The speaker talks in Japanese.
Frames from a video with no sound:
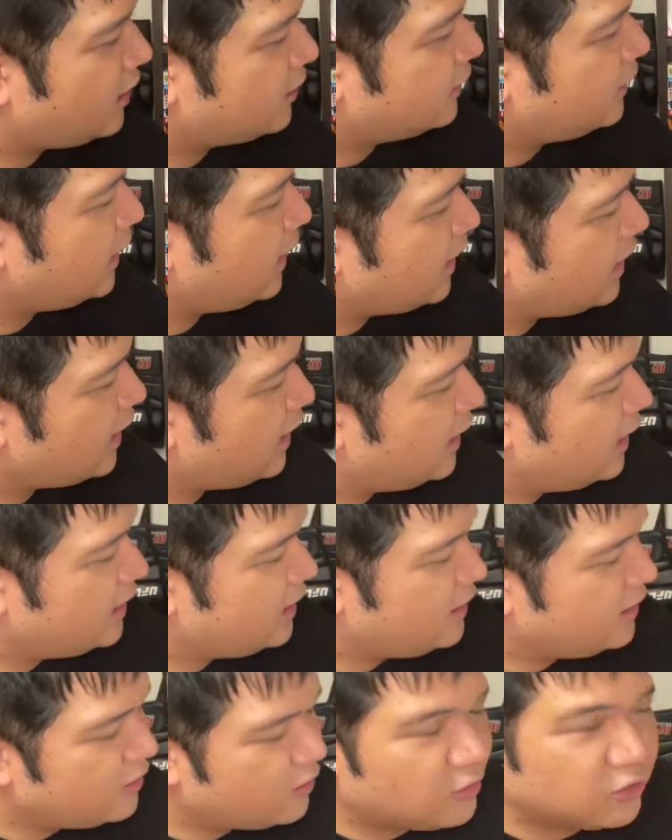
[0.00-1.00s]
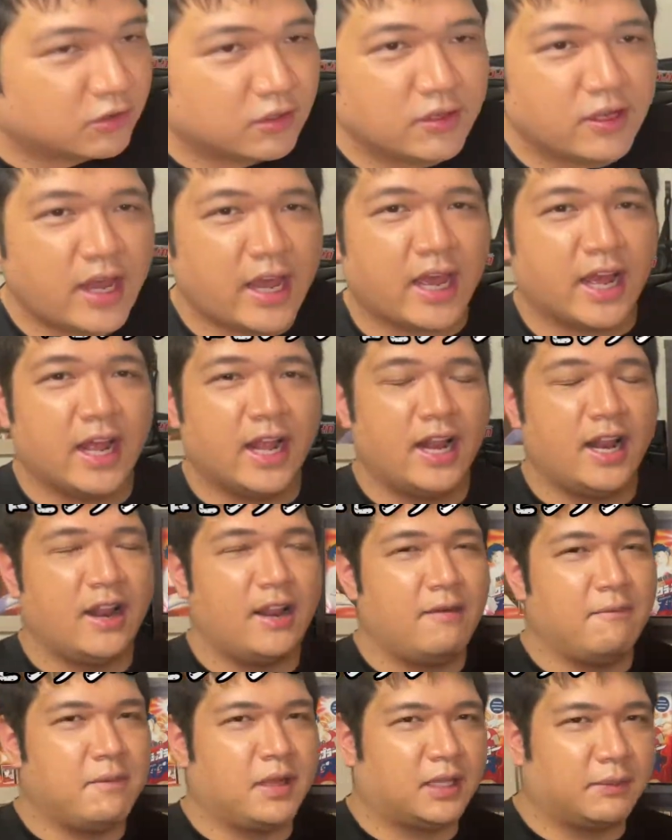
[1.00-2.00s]
ラクターがいることで、
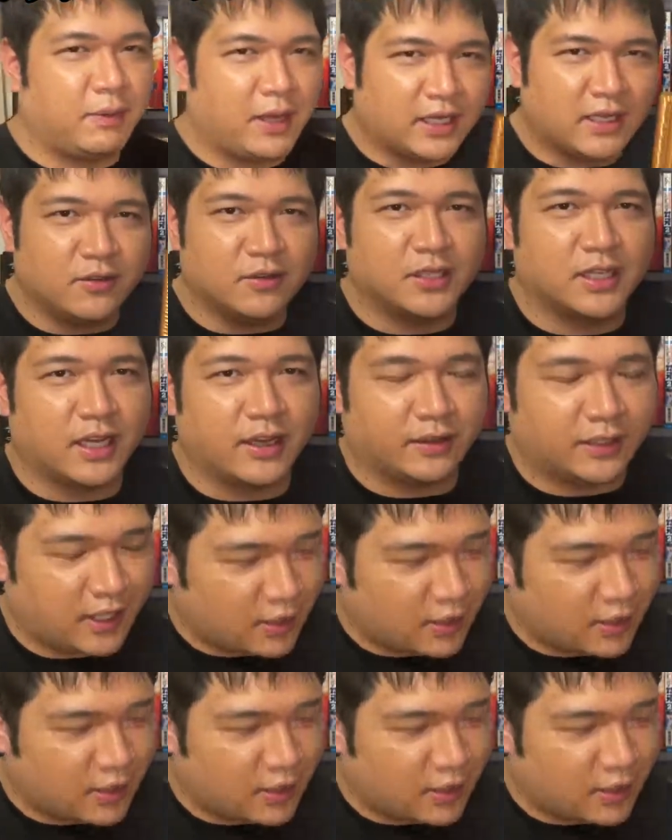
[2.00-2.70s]
またバキの世界が